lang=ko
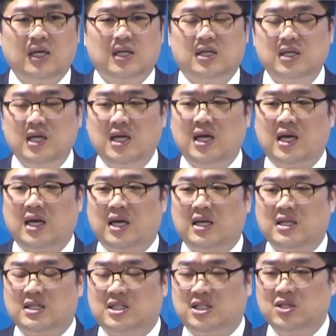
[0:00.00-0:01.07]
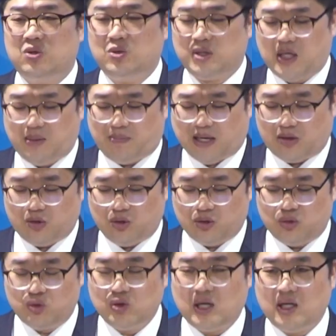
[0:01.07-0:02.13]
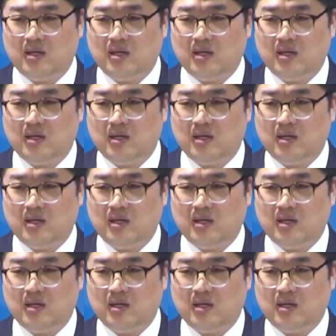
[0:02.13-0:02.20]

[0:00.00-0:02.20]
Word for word: 그의 지도자의 바톤을 누가